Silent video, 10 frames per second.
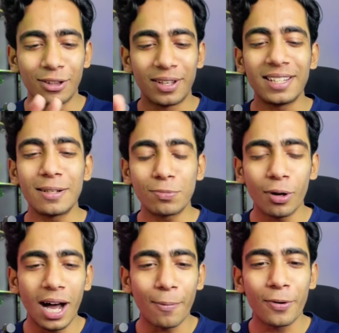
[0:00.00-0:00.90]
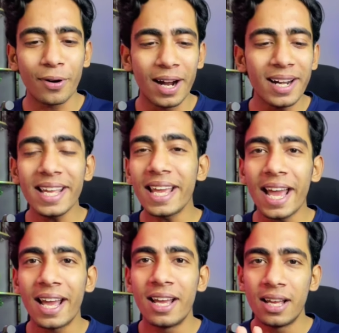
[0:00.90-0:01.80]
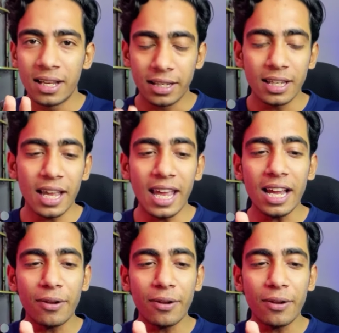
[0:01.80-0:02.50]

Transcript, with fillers: तो ये सब तो आपको करना ही है एक